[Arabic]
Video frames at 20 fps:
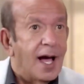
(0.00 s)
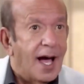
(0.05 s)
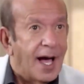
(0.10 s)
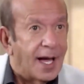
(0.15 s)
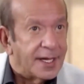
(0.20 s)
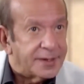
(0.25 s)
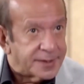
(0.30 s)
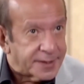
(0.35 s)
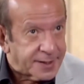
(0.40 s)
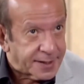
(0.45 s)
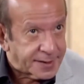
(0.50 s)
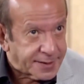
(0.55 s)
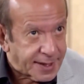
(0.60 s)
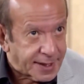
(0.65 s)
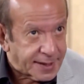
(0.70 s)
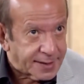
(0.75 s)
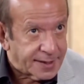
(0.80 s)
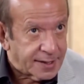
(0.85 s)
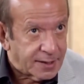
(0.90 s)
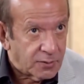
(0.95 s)

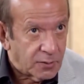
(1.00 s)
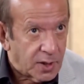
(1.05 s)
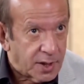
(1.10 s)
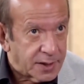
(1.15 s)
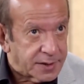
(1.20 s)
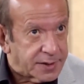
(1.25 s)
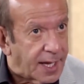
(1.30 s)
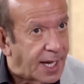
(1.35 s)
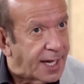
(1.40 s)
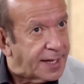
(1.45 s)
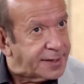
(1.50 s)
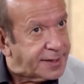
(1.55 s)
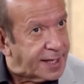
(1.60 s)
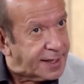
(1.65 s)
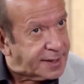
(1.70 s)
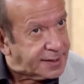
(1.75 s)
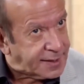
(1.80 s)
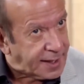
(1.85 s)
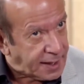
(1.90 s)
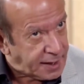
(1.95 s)
حضرتك دلوقتي
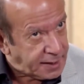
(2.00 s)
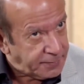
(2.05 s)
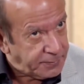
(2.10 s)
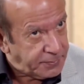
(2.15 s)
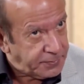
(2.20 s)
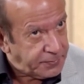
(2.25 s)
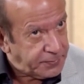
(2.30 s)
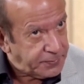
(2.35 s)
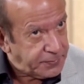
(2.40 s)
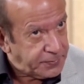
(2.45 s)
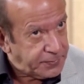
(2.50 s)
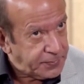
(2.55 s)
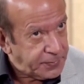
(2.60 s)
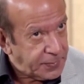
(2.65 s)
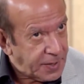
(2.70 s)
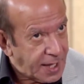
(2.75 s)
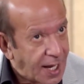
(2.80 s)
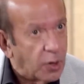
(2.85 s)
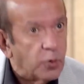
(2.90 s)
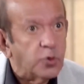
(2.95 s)
هتكتئب
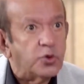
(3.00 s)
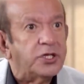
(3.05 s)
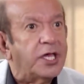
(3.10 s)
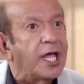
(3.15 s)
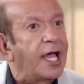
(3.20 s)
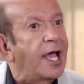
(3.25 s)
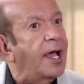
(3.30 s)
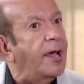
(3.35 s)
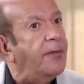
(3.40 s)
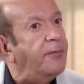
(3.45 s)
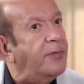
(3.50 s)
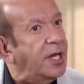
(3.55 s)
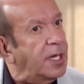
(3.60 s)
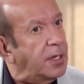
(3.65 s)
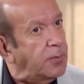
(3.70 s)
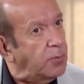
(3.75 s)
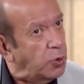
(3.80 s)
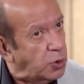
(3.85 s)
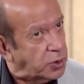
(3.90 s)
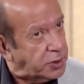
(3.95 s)
او
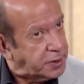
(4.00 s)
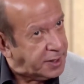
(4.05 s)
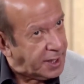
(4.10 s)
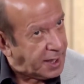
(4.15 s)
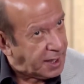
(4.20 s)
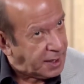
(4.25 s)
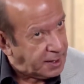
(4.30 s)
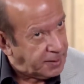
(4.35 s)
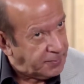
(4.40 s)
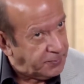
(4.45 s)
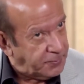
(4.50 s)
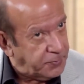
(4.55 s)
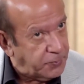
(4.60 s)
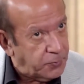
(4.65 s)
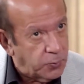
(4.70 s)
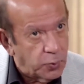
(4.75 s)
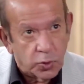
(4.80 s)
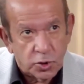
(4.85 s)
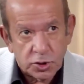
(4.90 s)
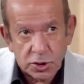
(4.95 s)
تعمل مكتئب
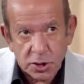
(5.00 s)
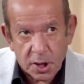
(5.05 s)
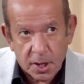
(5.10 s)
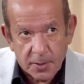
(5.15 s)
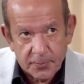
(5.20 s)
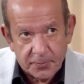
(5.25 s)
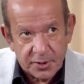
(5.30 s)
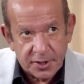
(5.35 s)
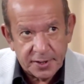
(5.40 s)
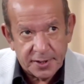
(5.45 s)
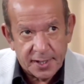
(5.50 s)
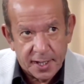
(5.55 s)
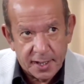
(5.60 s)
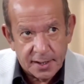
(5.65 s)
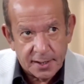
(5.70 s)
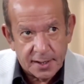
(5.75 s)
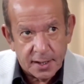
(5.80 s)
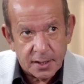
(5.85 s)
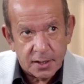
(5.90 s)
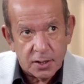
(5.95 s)
وتربي
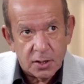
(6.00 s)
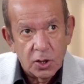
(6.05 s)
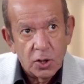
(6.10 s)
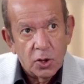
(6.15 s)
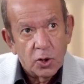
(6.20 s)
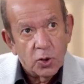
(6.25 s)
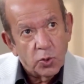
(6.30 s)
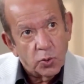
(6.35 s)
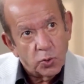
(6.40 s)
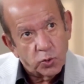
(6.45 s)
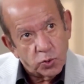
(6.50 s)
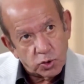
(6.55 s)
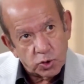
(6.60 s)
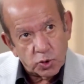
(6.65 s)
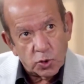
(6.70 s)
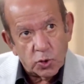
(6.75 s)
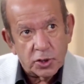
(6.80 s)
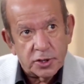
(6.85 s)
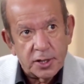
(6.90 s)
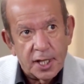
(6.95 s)
دقنك
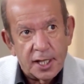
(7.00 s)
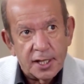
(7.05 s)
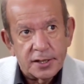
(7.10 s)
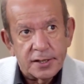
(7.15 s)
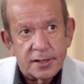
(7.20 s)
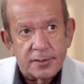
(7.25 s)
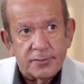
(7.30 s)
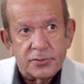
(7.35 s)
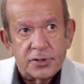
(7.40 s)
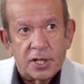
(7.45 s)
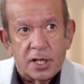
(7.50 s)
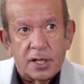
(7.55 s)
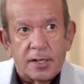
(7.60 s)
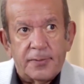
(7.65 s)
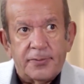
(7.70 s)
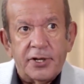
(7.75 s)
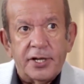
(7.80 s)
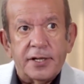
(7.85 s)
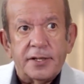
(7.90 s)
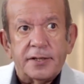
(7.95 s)
وتروح تقدم
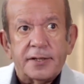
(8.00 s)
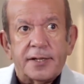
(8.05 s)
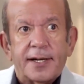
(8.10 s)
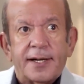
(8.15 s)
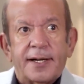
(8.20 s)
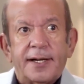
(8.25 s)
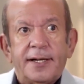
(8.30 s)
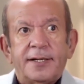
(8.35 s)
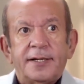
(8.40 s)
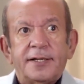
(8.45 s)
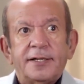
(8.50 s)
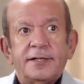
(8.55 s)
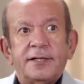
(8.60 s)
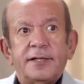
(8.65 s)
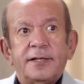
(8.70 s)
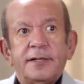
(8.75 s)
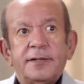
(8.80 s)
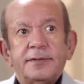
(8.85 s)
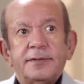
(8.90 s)
طلب هجره كندا